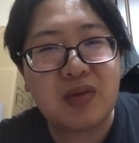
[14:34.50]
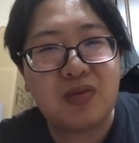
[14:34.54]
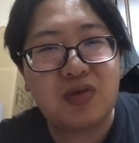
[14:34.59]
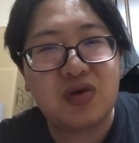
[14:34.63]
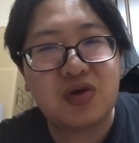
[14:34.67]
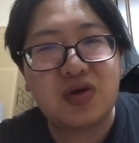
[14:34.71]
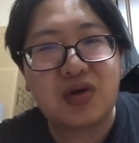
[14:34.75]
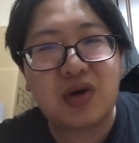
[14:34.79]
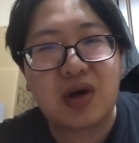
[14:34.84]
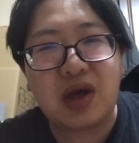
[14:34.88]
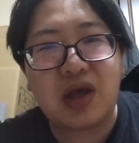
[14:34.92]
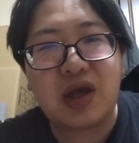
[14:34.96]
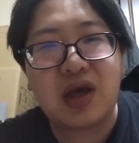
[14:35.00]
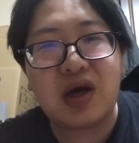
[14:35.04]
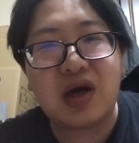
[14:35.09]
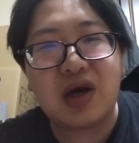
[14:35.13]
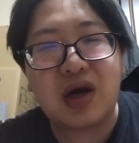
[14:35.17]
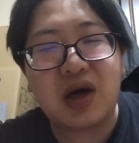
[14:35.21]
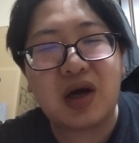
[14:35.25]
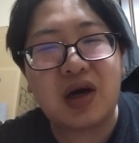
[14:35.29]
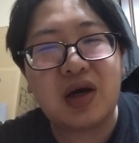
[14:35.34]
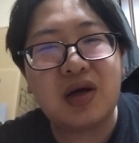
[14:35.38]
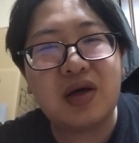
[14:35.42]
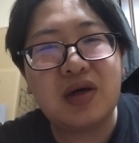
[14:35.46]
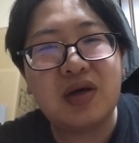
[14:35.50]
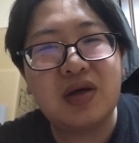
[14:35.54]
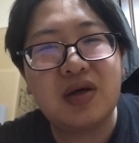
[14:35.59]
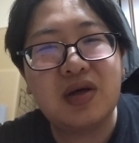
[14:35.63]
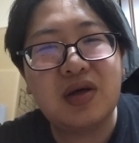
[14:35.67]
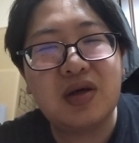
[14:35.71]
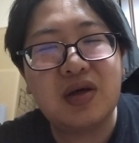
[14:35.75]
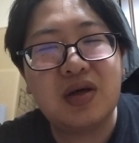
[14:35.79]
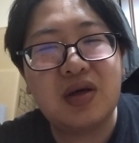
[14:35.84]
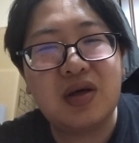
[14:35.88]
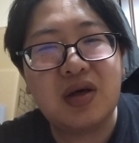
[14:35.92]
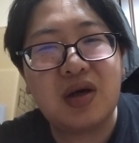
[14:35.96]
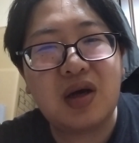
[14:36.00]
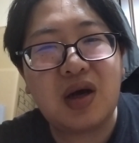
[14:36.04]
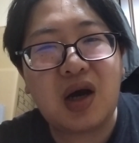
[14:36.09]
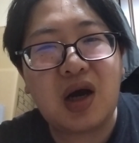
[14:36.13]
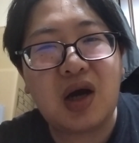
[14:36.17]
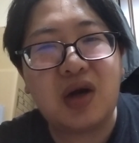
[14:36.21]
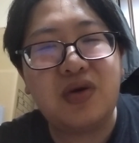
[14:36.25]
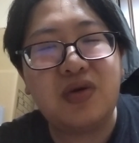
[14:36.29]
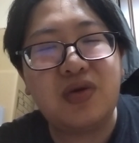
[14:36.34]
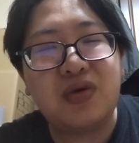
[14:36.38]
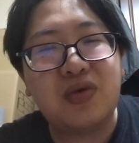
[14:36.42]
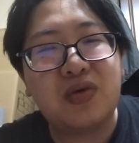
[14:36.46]
もしくは部屋が
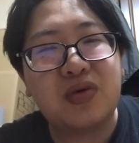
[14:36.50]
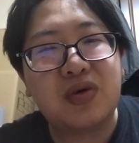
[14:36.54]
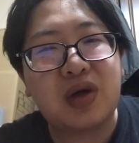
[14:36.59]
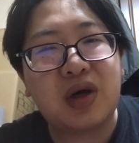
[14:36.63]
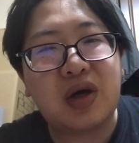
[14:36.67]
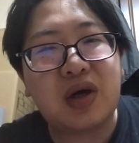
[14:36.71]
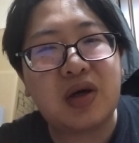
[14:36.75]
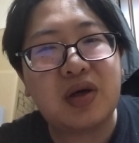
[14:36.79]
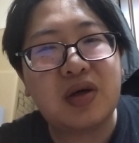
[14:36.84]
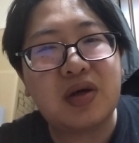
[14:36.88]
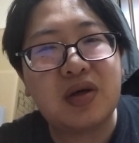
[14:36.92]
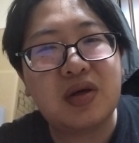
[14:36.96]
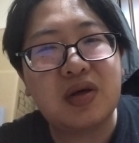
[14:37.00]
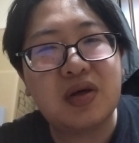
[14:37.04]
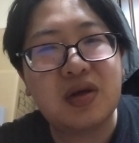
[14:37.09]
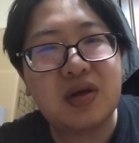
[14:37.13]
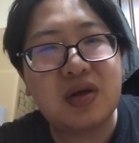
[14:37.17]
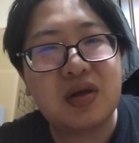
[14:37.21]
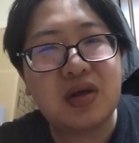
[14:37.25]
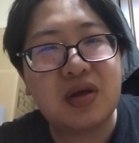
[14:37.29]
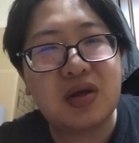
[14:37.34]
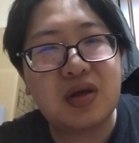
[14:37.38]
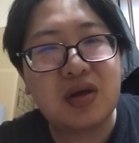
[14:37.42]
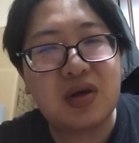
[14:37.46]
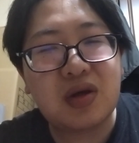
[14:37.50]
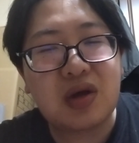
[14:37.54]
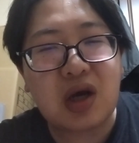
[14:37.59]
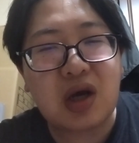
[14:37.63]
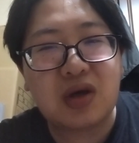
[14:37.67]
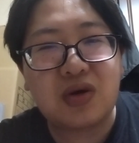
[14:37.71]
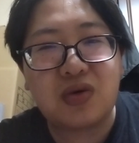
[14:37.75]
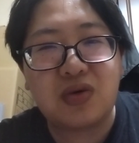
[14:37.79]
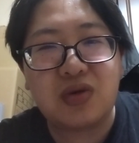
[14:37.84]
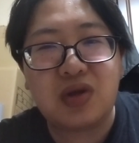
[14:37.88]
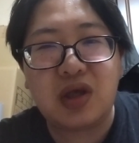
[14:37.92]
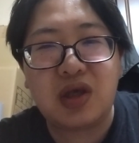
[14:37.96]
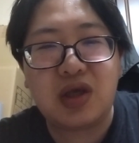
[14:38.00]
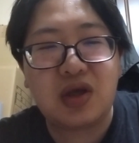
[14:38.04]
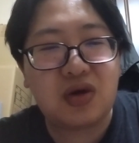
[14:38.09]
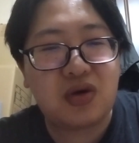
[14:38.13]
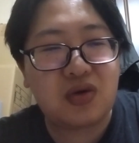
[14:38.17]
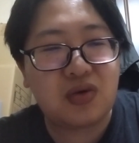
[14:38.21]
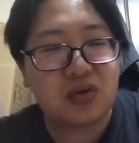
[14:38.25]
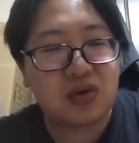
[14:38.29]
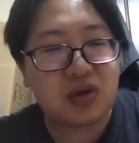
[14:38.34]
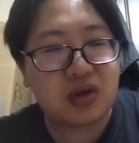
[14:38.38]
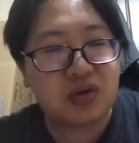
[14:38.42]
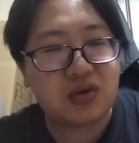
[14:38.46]
あるような、確保でき
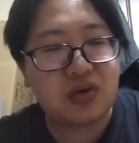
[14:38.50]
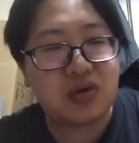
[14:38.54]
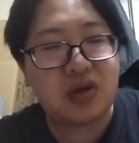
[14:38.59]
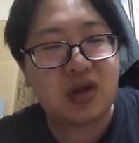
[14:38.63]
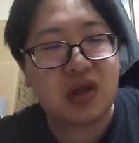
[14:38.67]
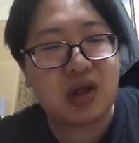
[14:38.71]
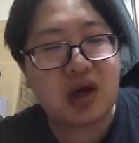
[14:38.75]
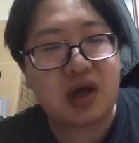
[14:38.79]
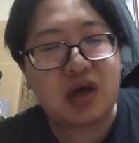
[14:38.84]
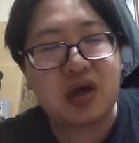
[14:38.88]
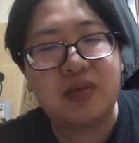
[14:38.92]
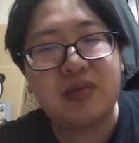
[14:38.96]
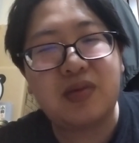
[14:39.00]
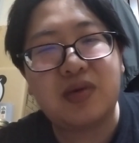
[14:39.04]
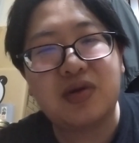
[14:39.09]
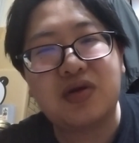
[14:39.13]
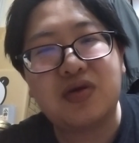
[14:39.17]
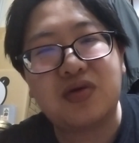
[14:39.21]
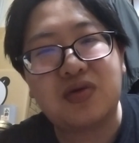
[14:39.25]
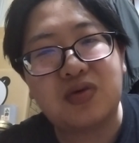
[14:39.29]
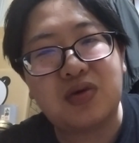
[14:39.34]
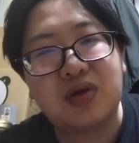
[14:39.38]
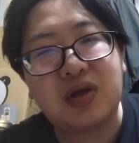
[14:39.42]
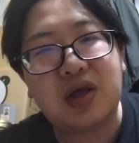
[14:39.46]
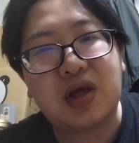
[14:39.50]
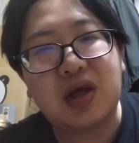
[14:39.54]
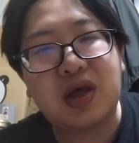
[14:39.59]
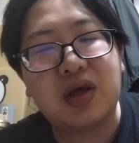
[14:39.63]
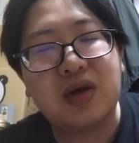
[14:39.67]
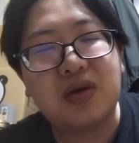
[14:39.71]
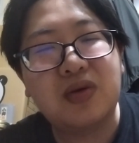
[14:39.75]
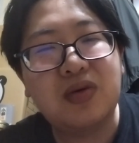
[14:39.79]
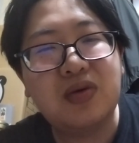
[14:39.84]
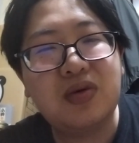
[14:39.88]
るような国でありますので、